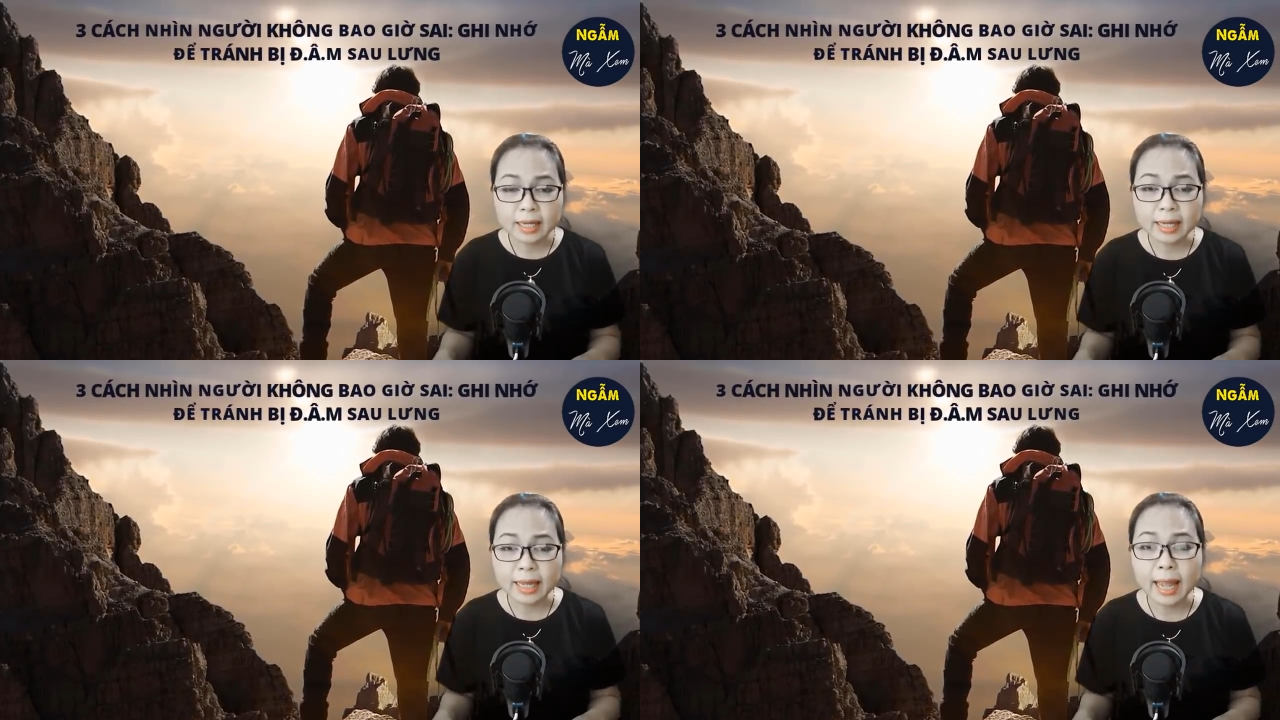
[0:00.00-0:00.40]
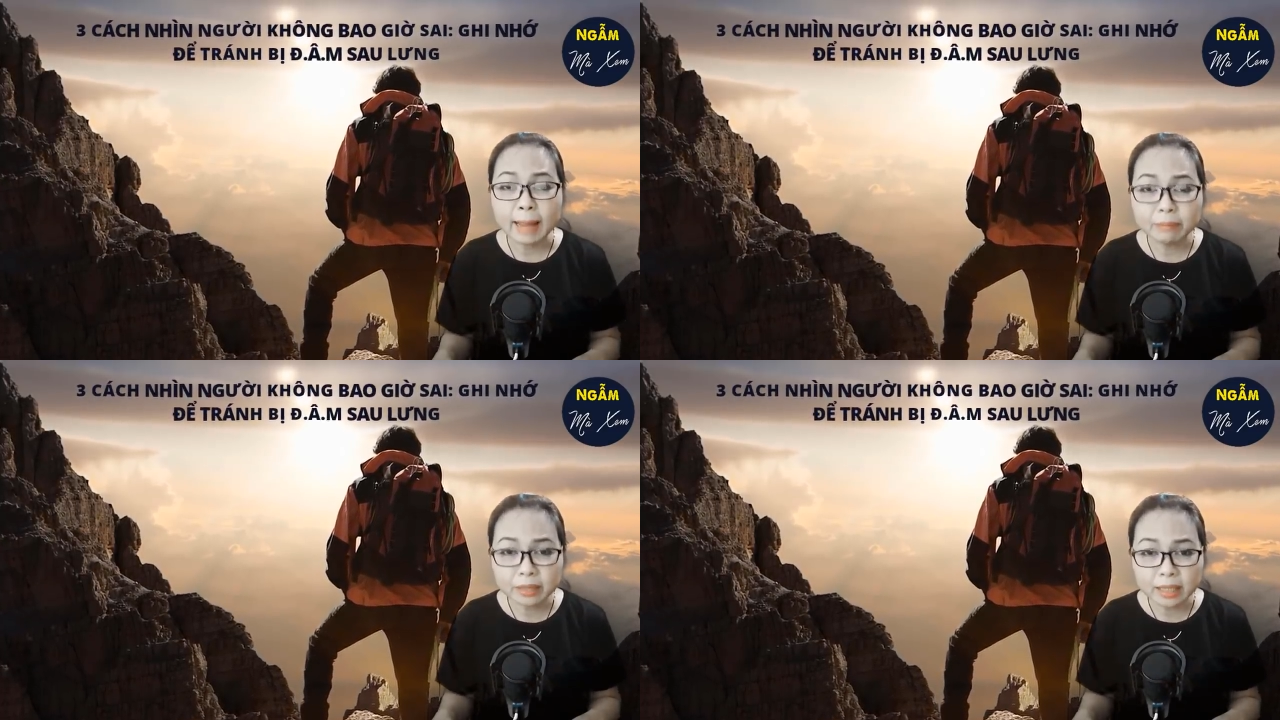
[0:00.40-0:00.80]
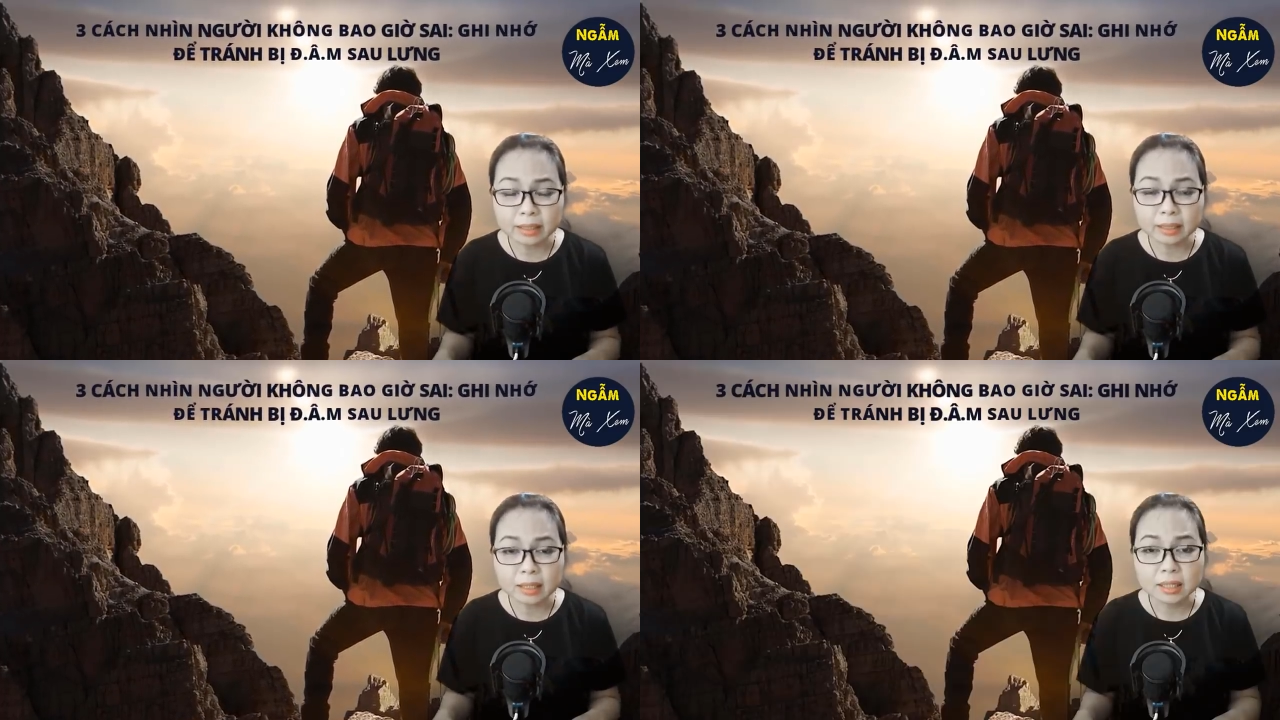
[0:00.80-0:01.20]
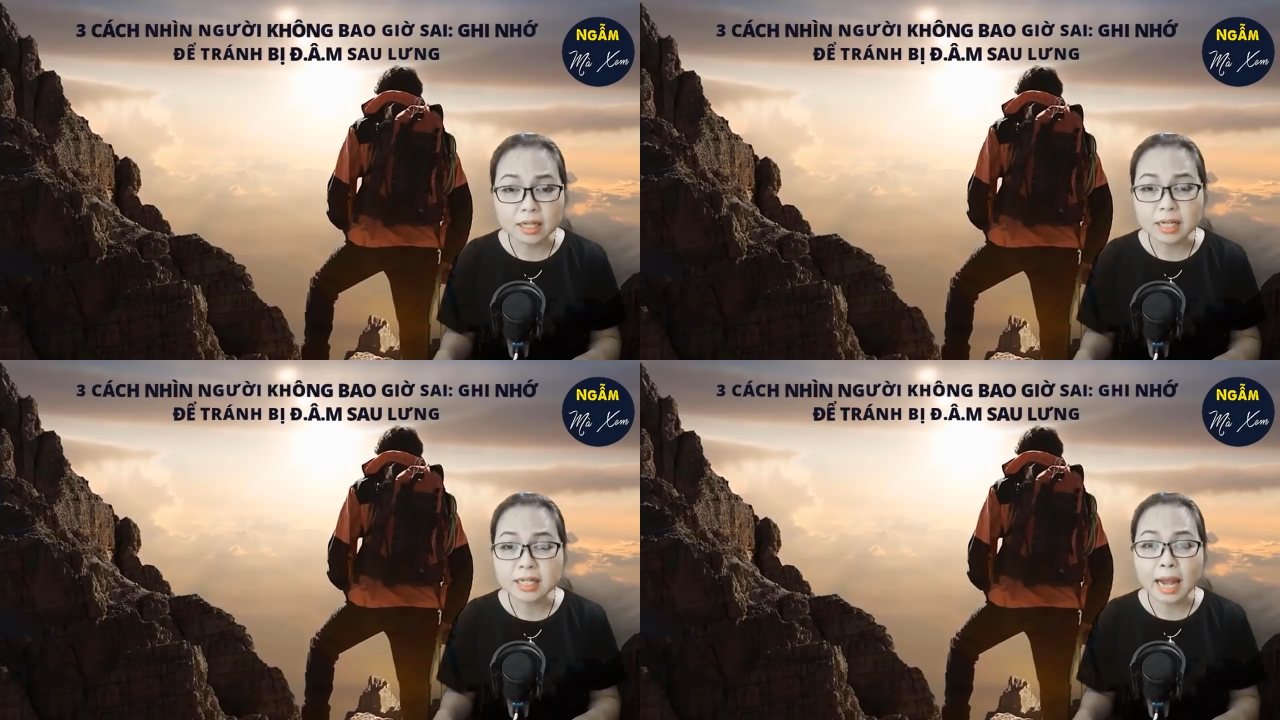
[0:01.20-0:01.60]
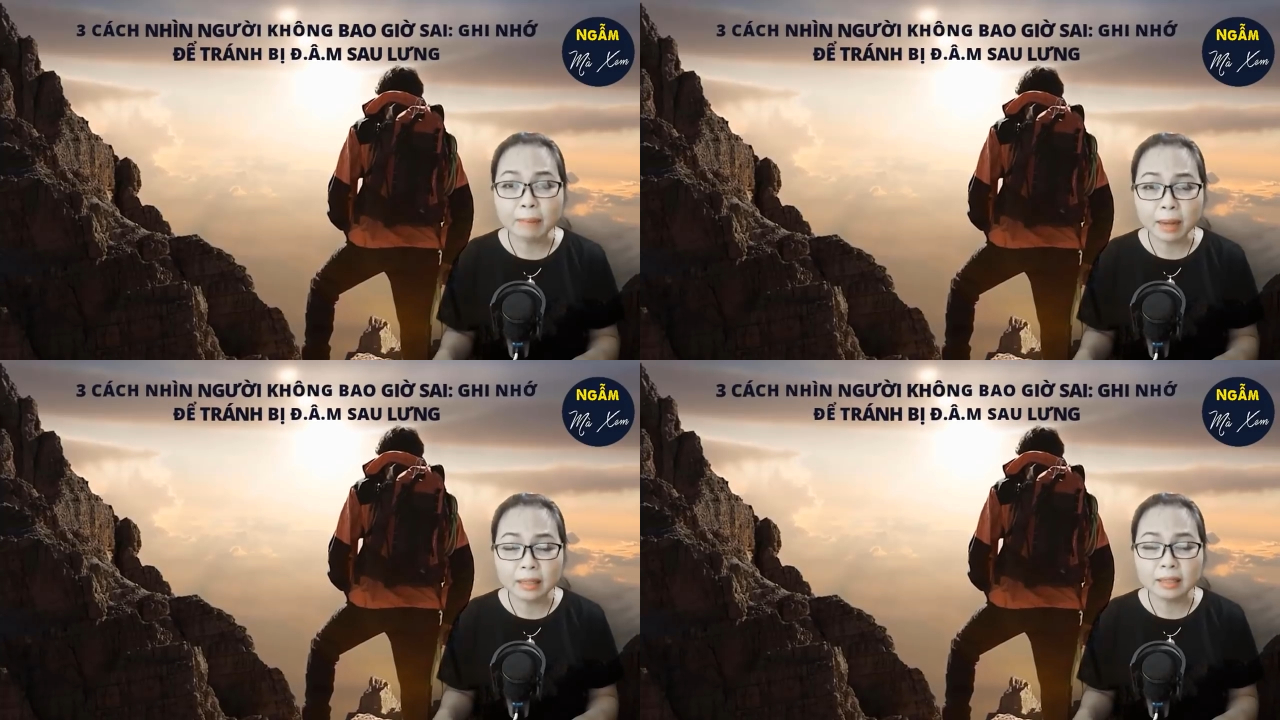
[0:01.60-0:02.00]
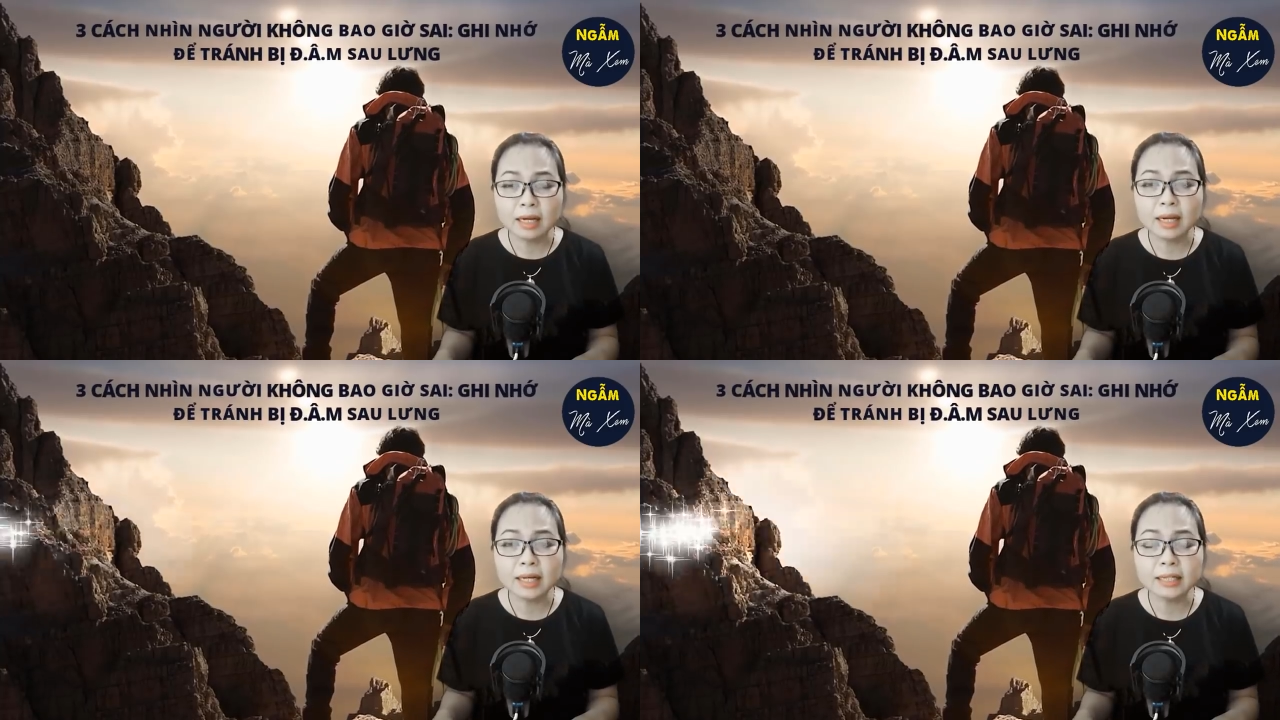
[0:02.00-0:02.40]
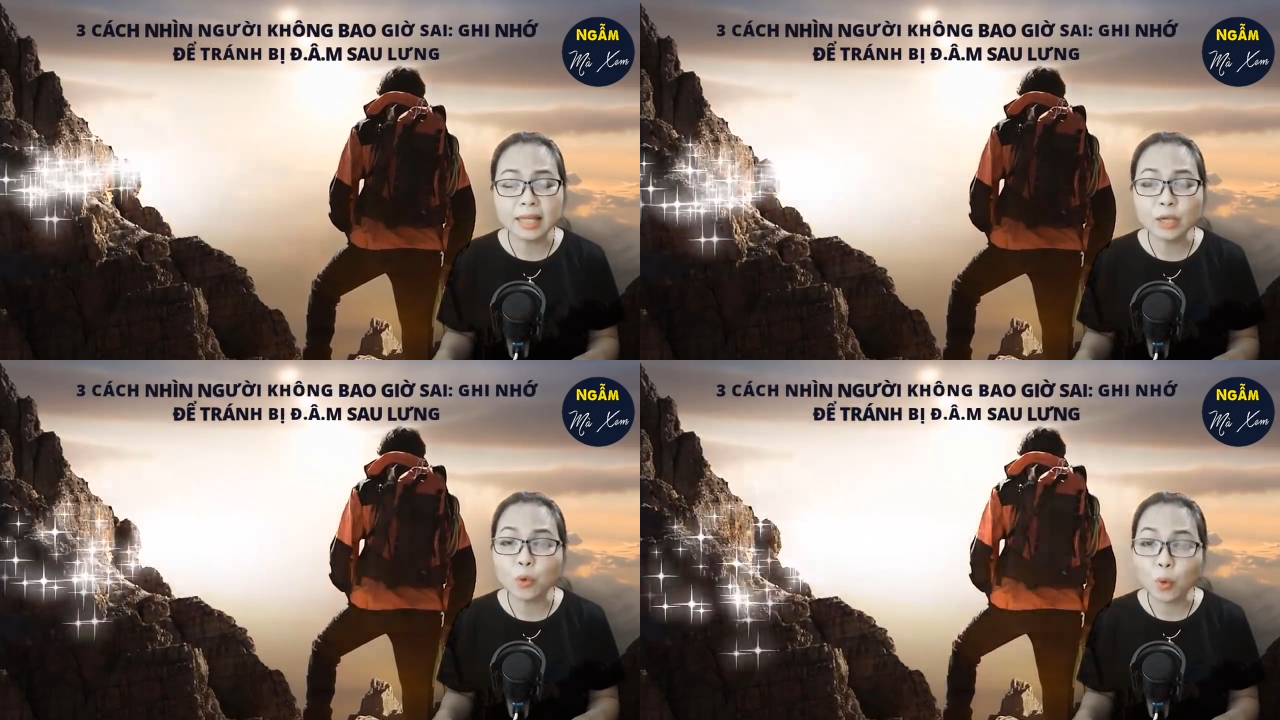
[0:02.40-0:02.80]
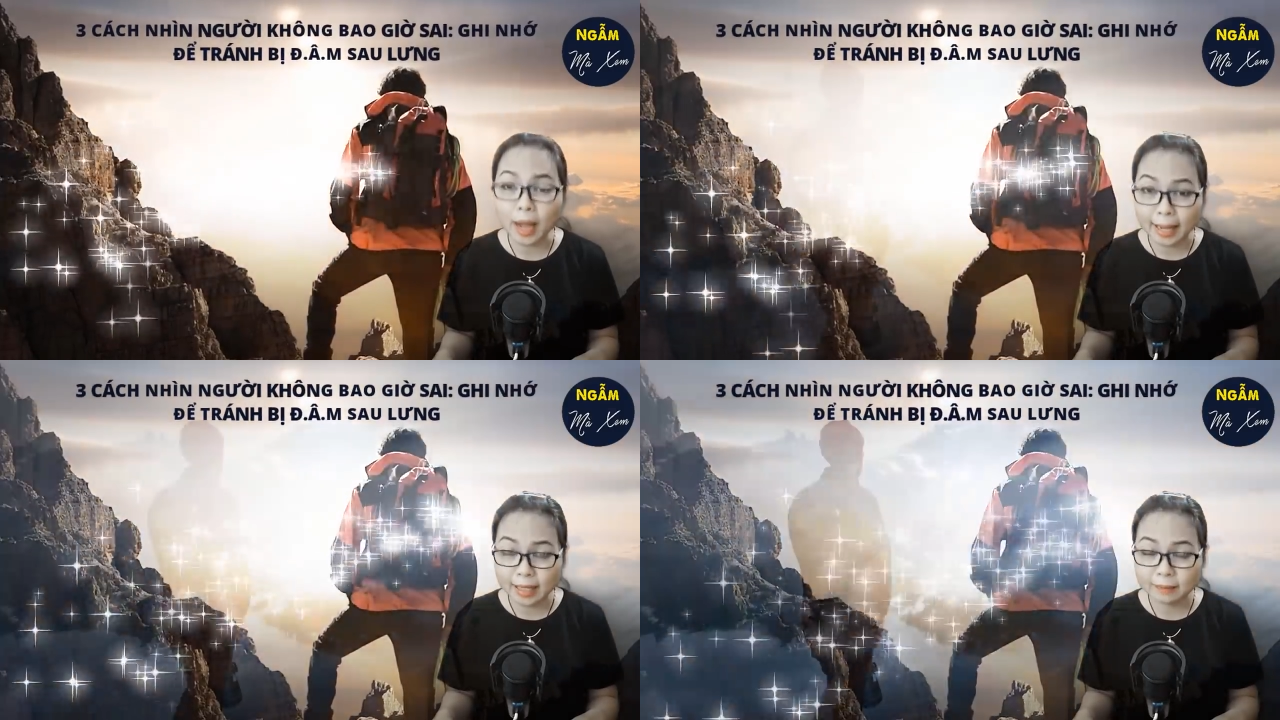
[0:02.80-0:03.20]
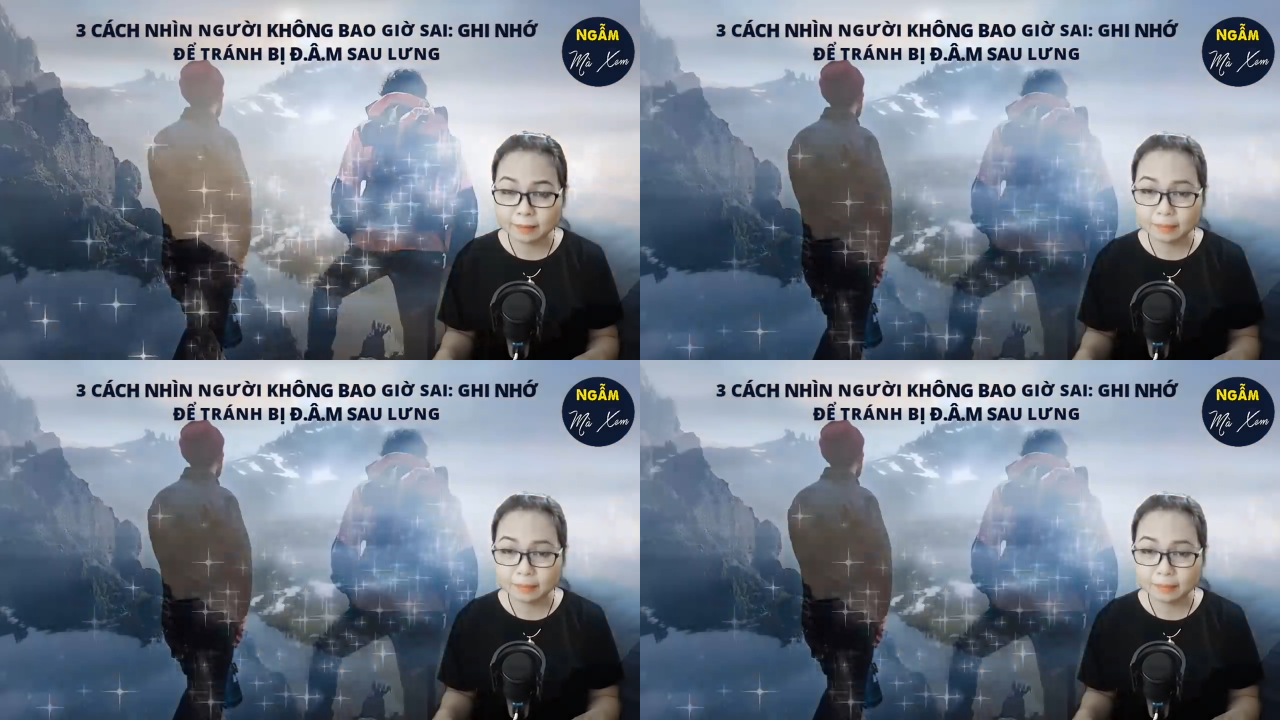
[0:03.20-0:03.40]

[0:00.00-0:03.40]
kẻ hám tiền sẽ sáng mắt khi thấy của cải